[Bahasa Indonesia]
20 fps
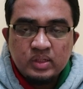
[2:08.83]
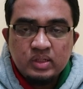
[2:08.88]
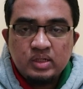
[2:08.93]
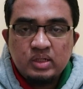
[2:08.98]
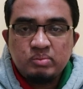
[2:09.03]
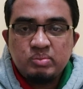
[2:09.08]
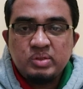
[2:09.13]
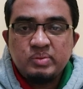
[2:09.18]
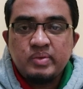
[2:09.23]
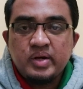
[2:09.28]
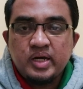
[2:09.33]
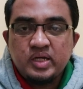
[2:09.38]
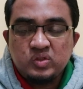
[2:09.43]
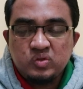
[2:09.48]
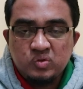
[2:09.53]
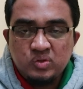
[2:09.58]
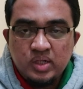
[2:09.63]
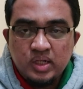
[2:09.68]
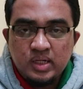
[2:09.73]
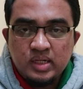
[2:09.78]
lebih baik
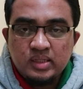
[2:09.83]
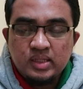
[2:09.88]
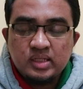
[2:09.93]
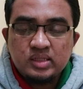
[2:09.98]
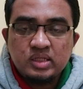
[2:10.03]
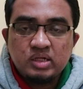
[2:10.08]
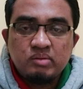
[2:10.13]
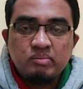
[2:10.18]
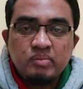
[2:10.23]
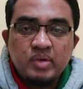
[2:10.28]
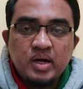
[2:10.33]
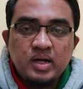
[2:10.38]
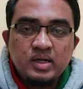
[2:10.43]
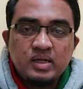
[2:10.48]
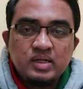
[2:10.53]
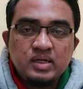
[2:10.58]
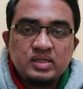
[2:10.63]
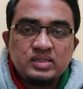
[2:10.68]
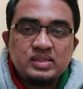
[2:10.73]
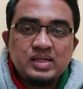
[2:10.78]
juga kita terbang
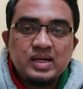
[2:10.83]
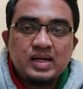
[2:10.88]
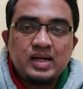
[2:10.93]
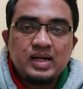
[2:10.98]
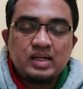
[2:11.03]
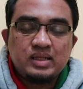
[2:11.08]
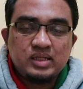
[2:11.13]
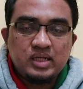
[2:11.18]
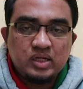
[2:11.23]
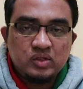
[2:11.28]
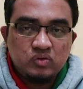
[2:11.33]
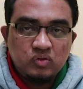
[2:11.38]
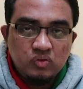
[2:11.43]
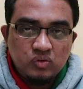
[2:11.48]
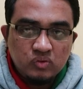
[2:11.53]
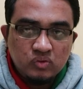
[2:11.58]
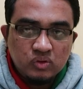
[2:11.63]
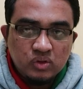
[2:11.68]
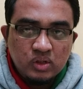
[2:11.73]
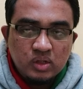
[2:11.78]
ke Jakarta
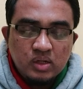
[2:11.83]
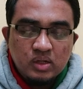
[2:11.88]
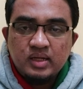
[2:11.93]
dulu.